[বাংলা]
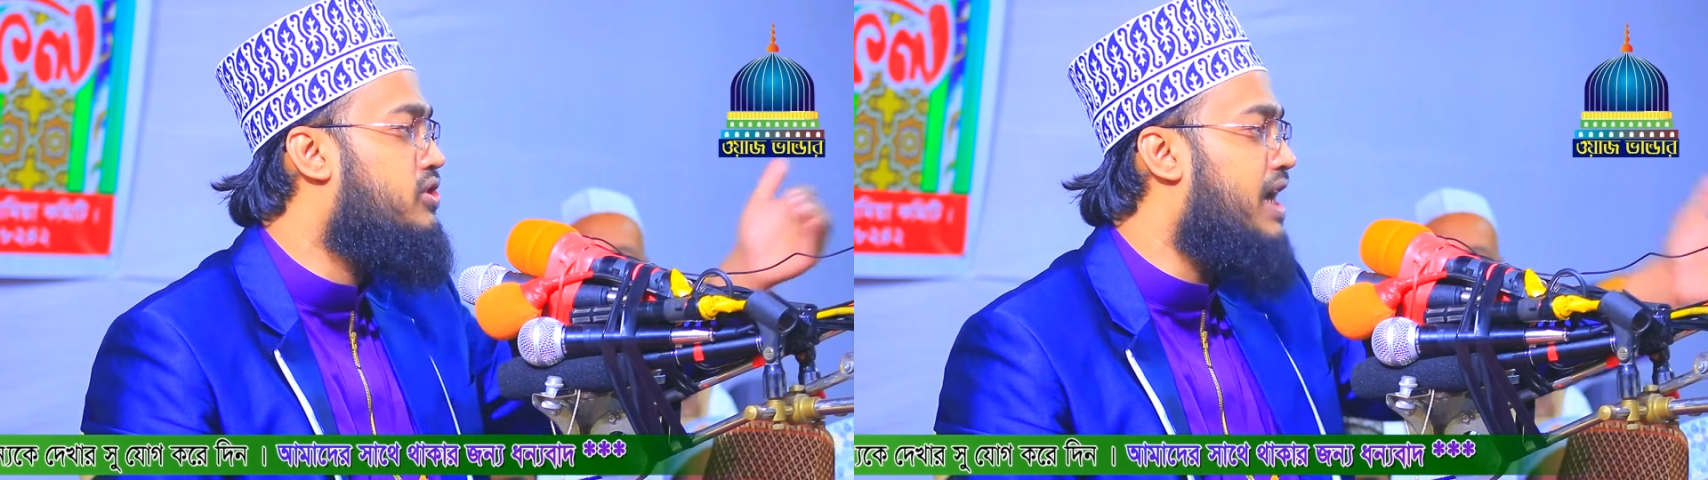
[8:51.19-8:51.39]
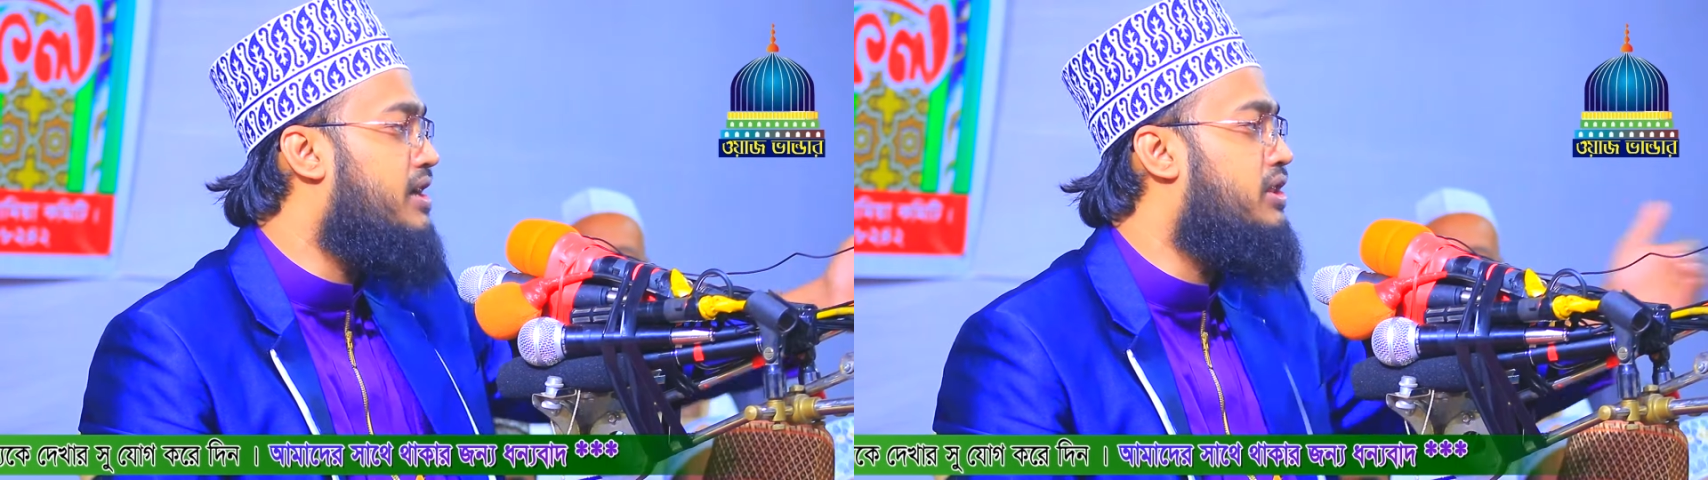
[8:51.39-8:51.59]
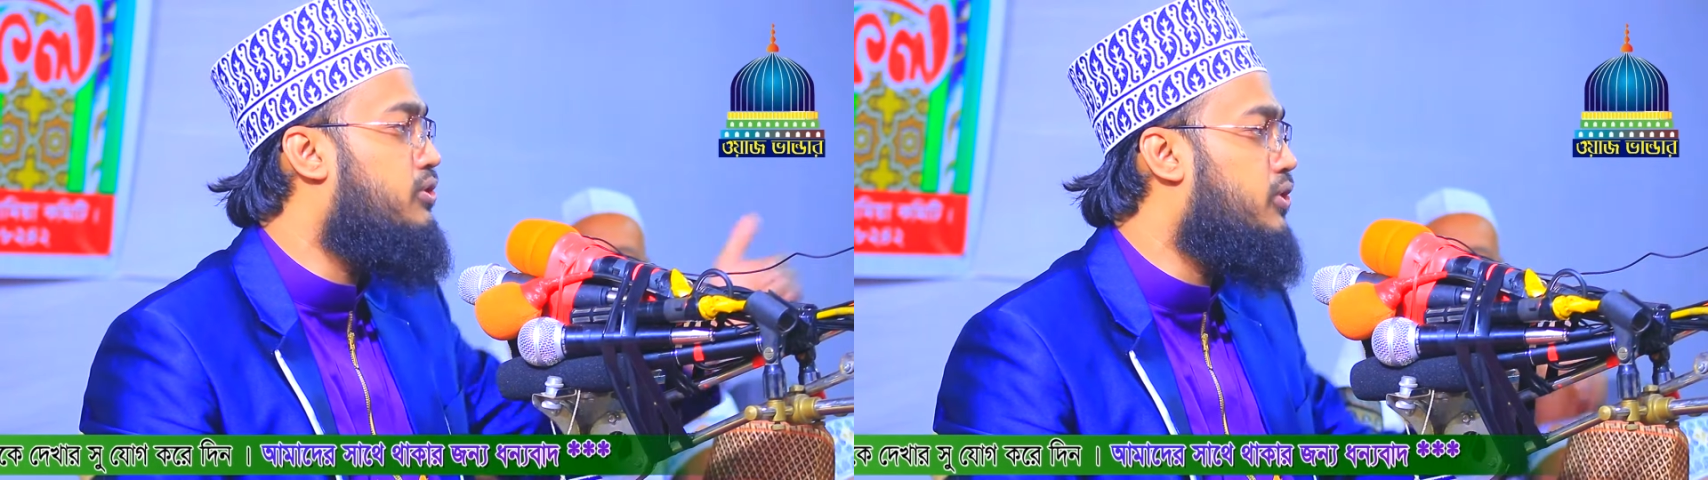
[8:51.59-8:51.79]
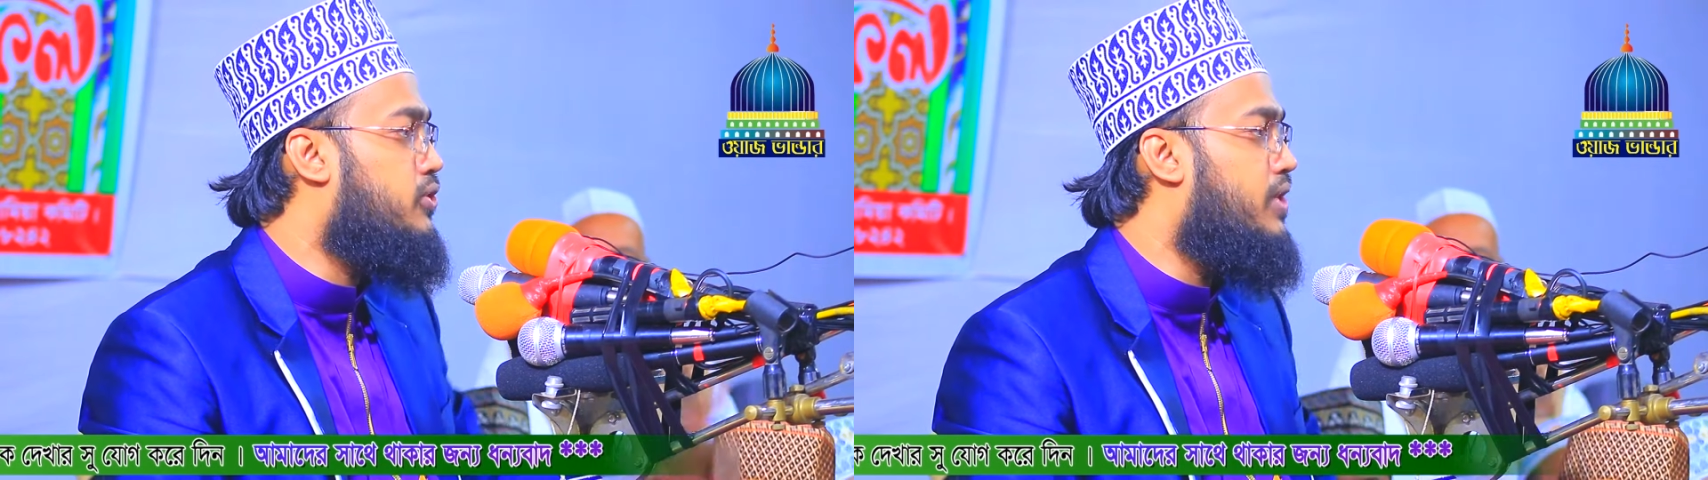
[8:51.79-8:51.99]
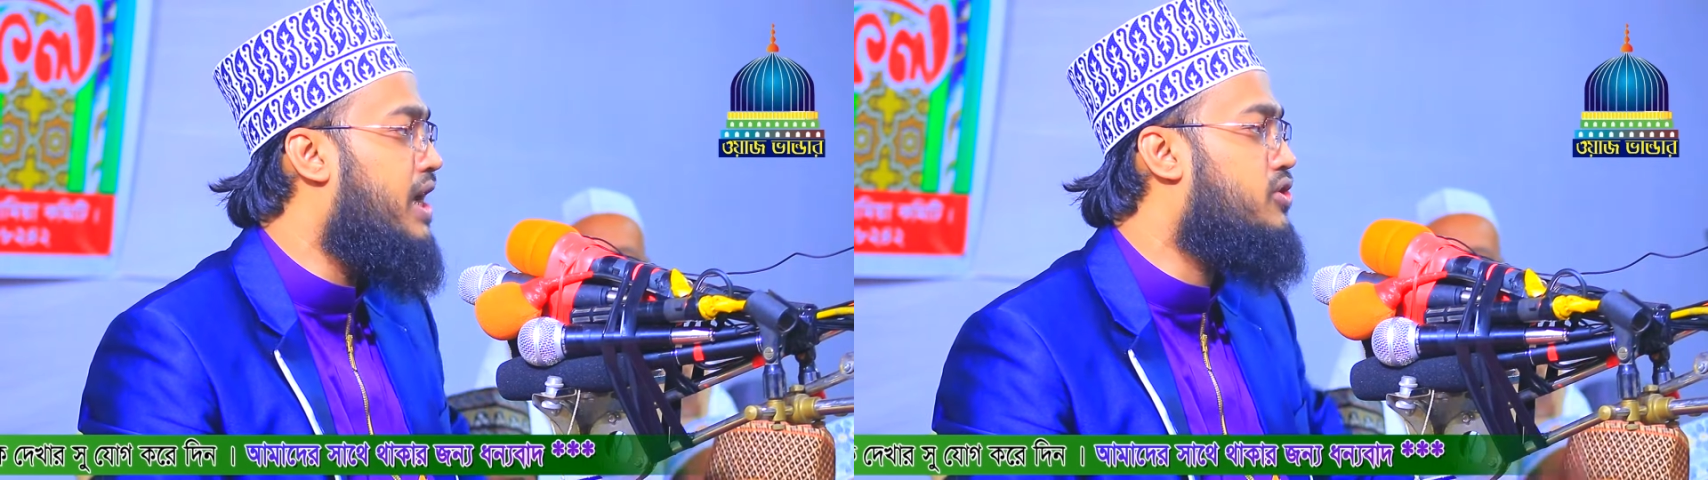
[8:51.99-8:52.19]
চার ঋতুতে
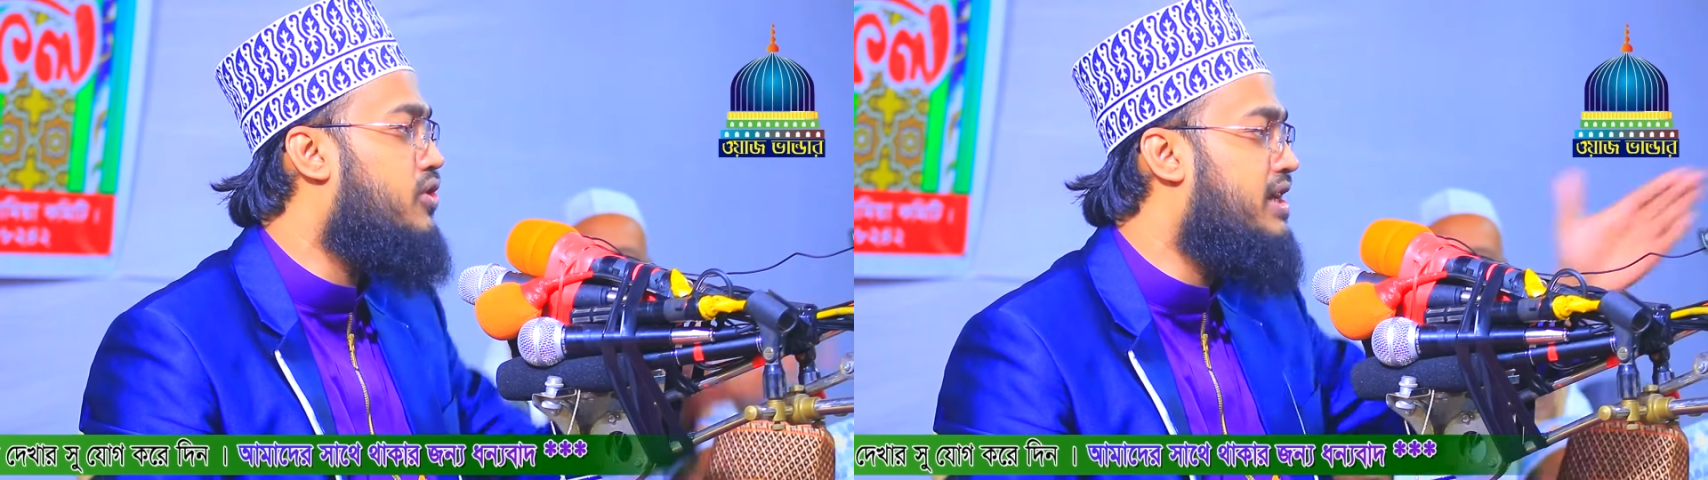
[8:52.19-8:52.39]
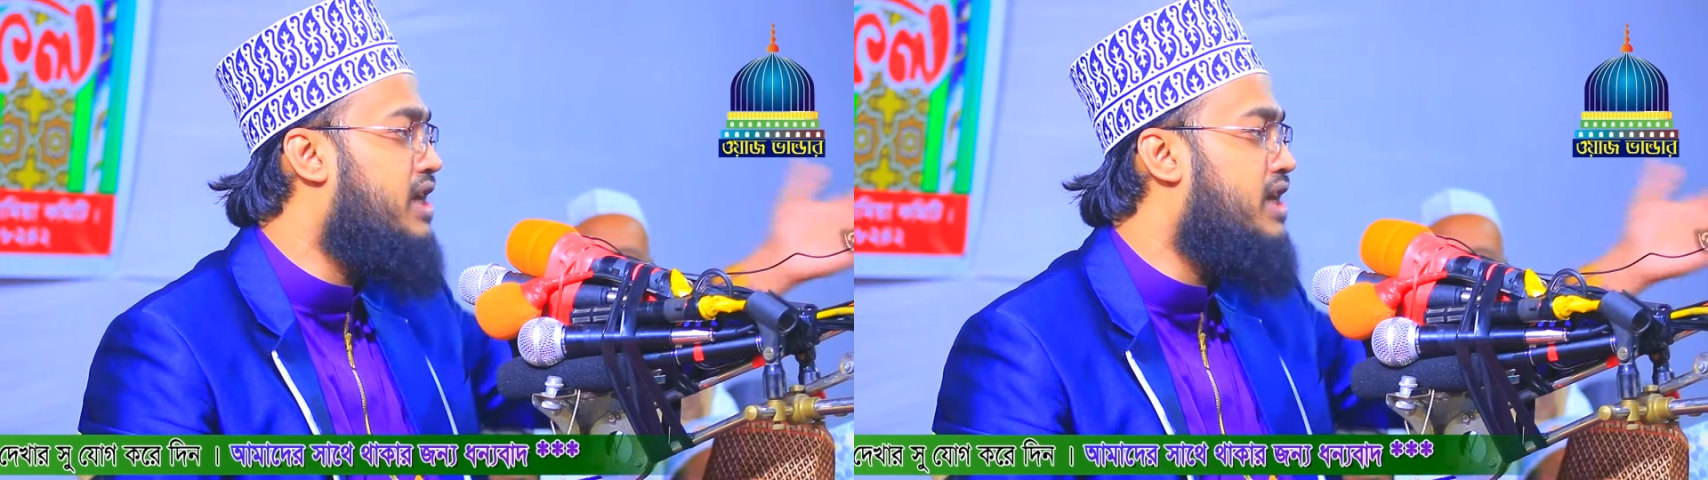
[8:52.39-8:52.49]
চলে আসলো